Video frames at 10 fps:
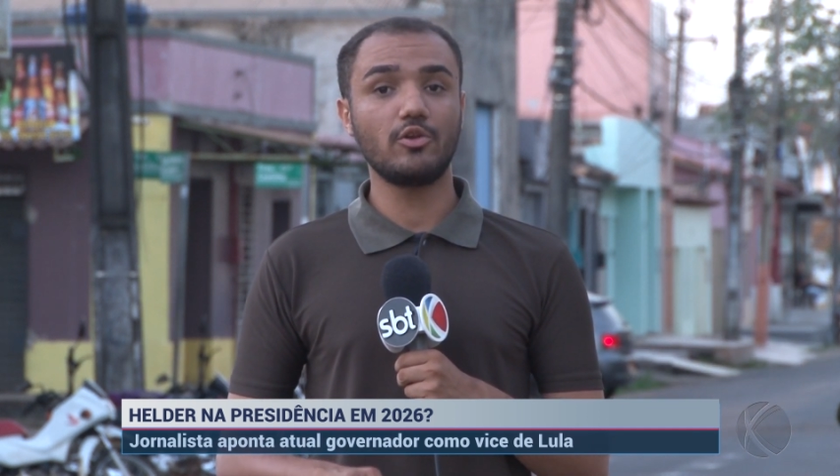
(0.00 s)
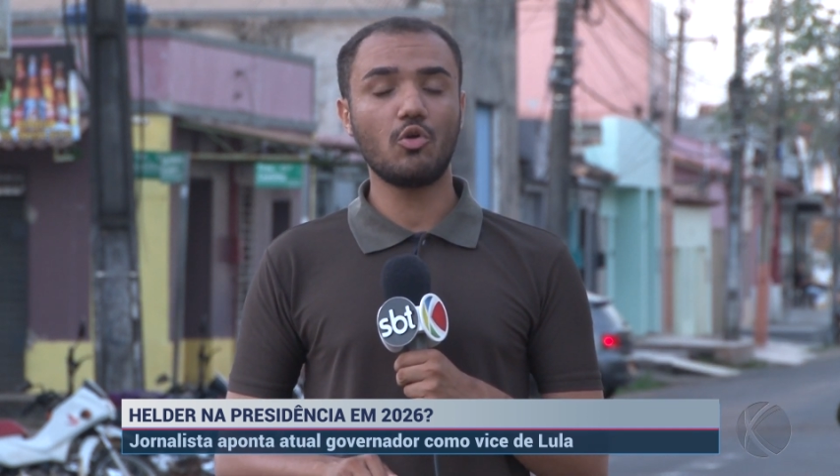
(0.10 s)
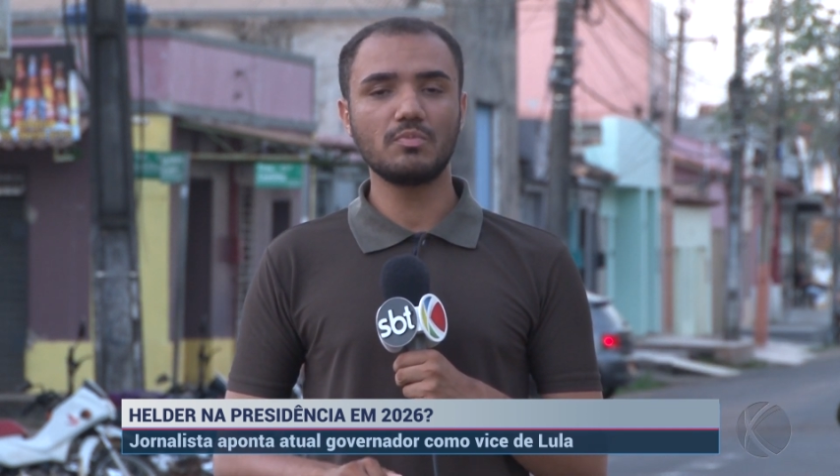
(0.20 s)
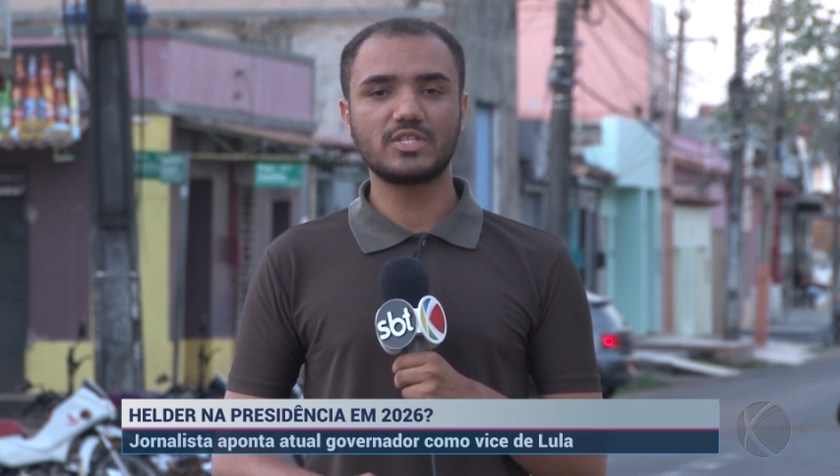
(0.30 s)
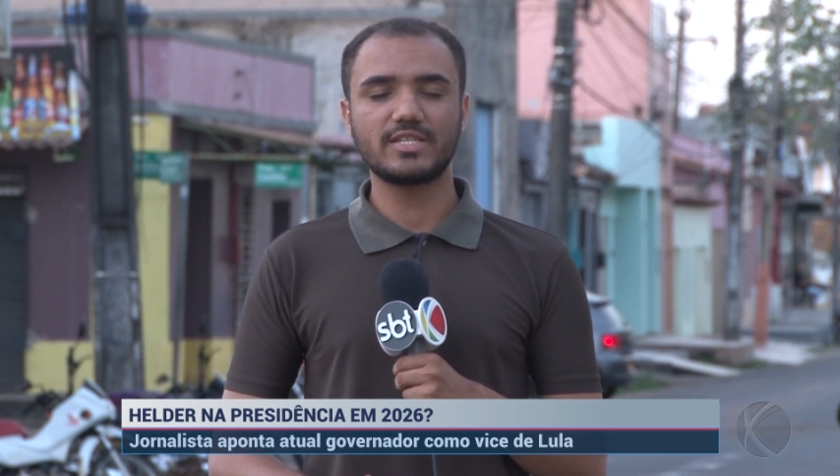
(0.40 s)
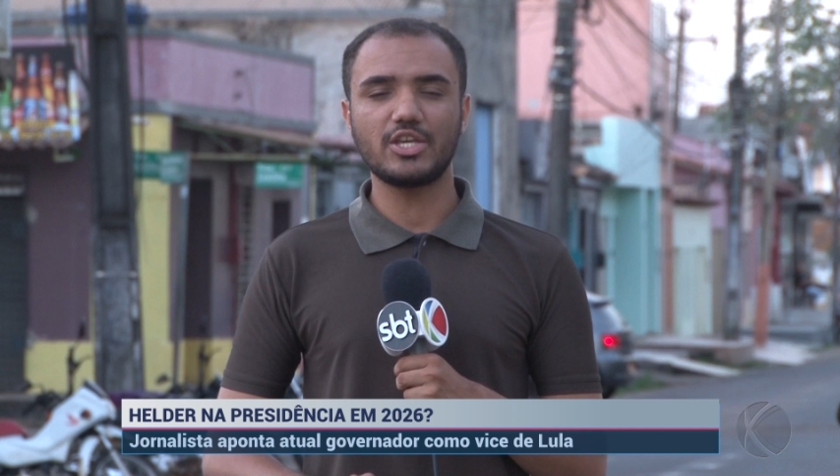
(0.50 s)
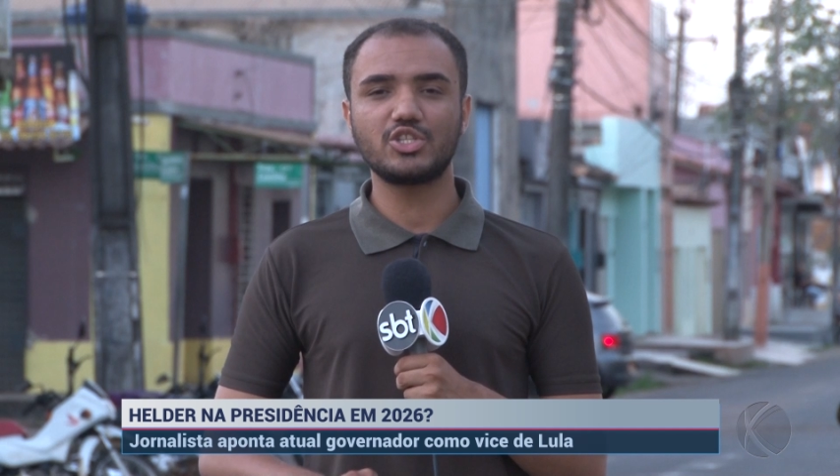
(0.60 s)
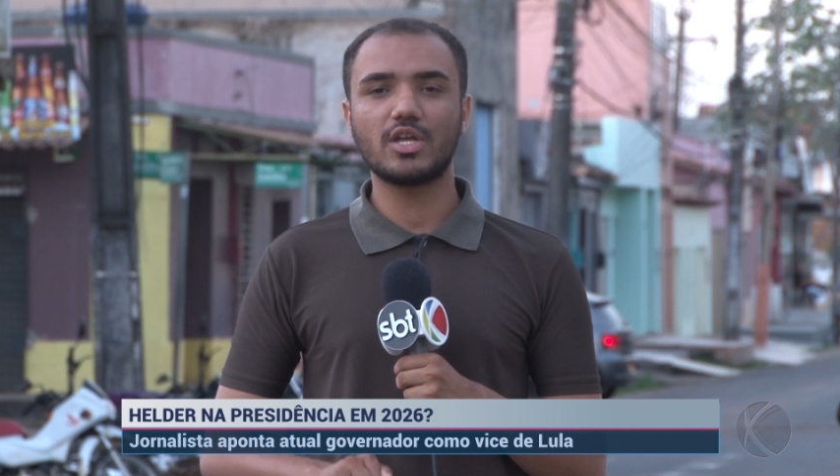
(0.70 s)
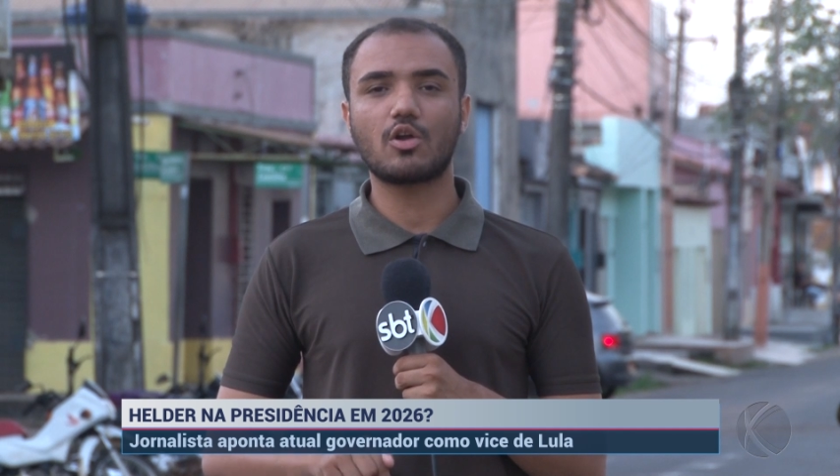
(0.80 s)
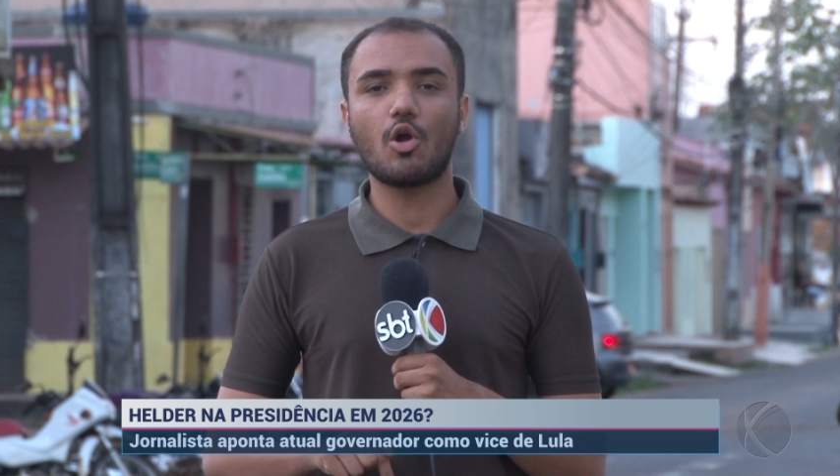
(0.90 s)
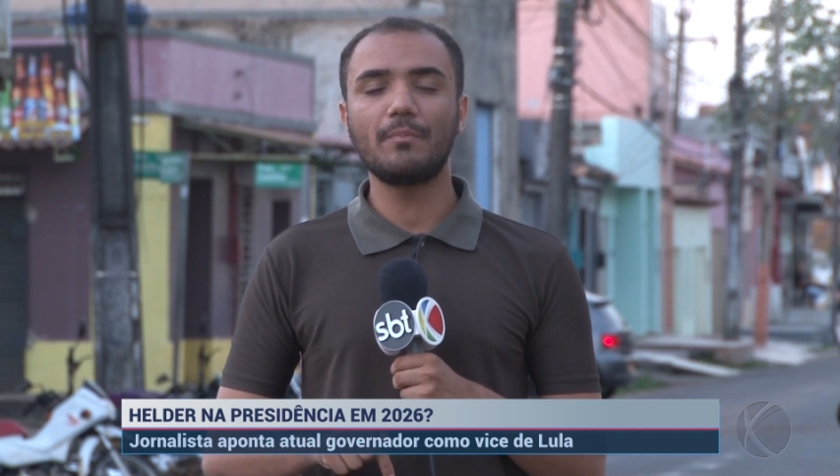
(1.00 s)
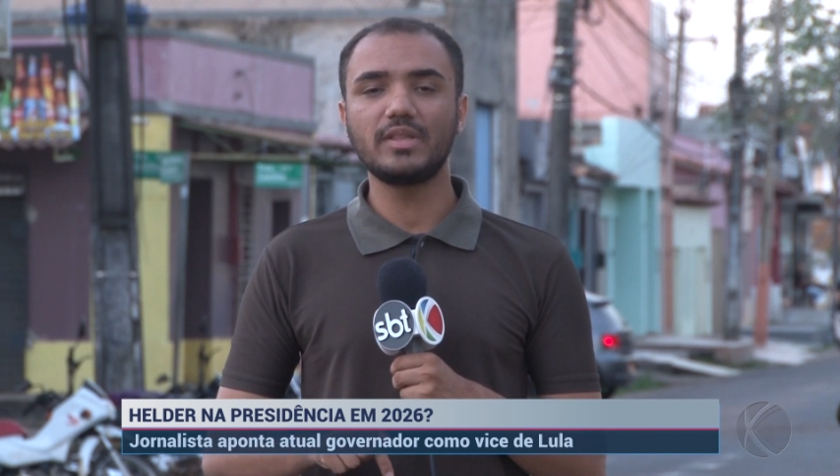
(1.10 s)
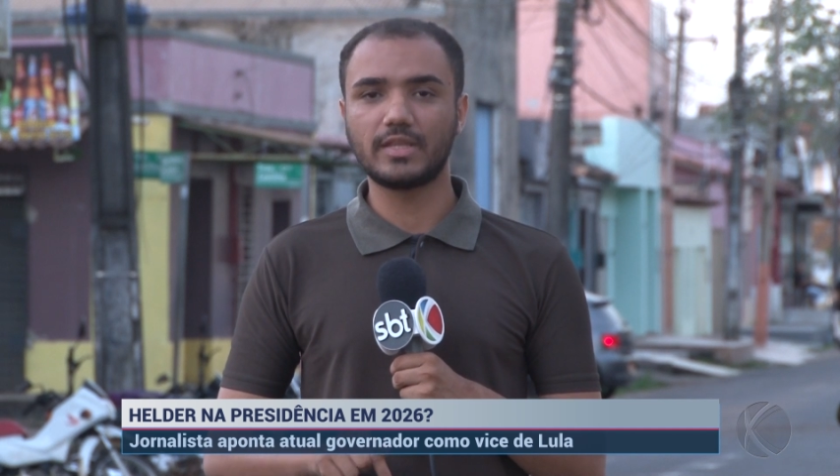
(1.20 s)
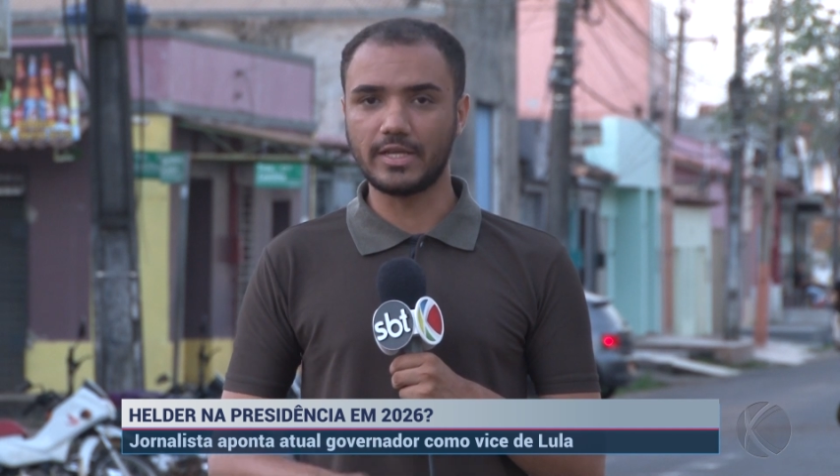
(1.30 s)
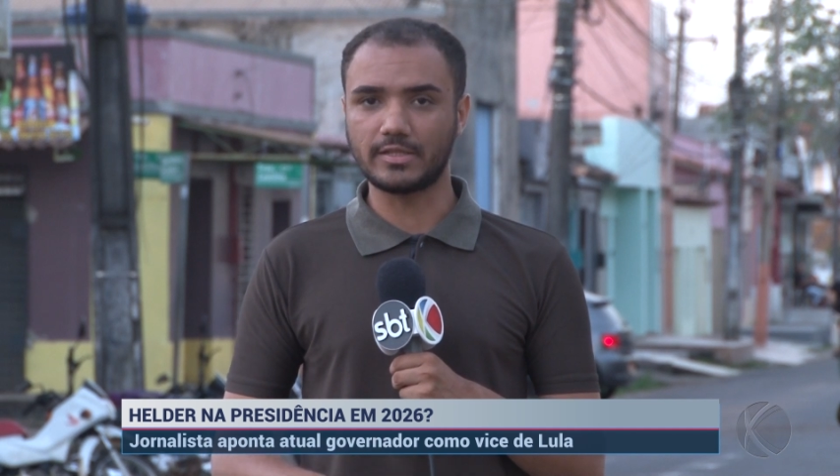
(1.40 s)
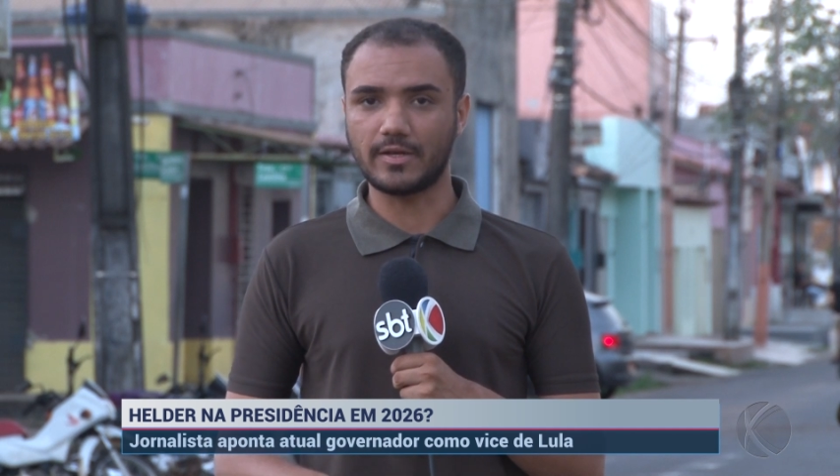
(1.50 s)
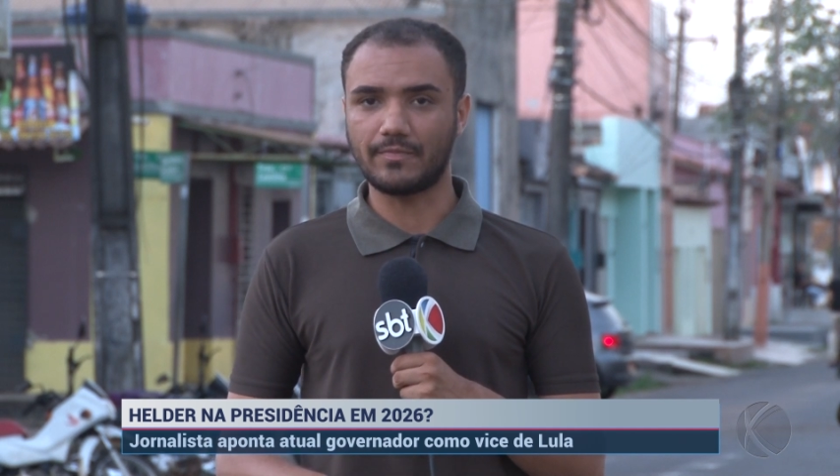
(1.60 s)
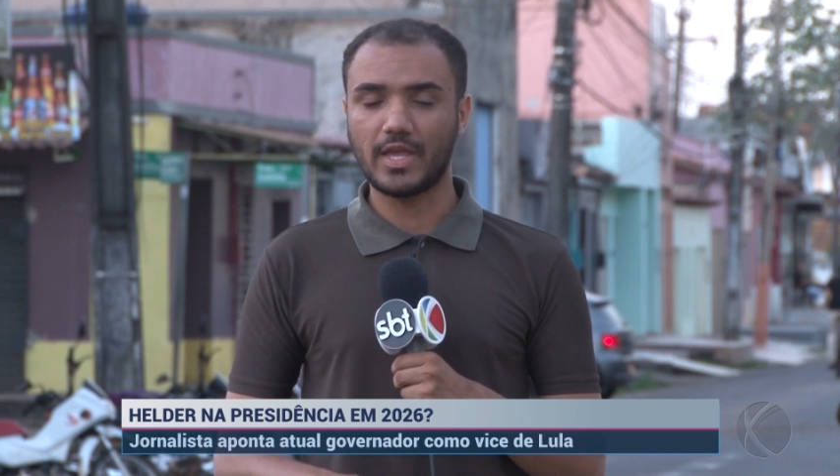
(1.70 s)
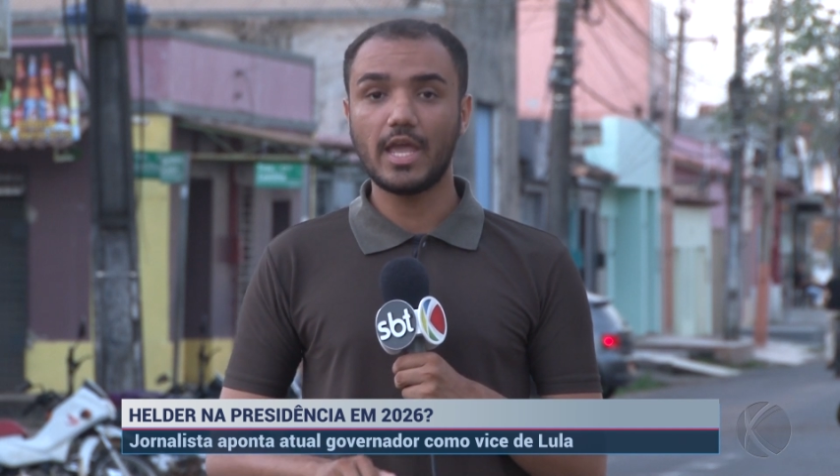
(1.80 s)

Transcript: como sede da COP30,